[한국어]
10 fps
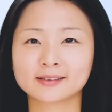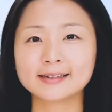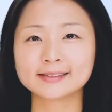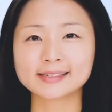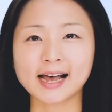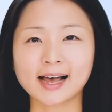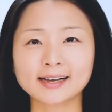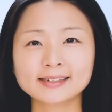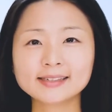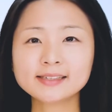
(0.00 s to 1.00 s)
자,
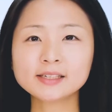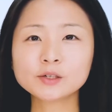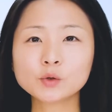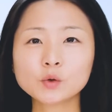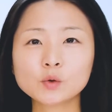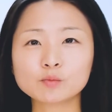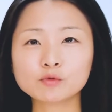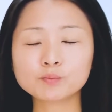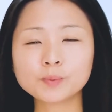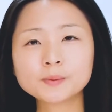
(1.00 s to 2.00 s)
끝으로
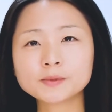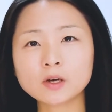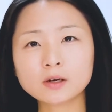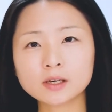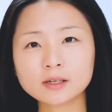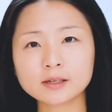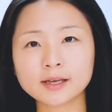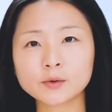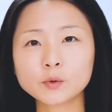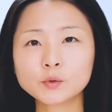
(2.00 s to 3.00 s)
문법적인
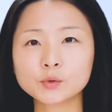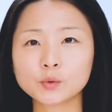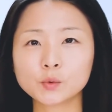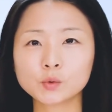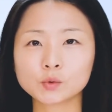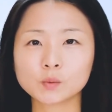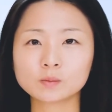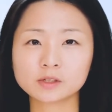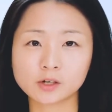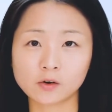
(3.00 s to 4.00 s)
내용으로
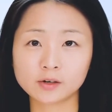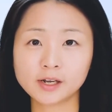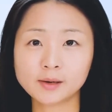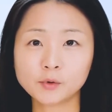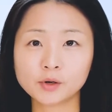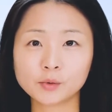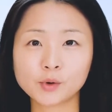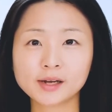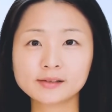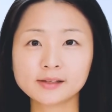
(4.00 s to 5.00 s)
좀 정리해 보려고
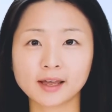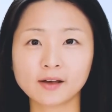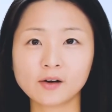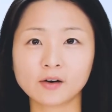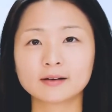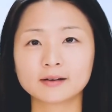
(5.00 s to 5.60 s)
하는데요.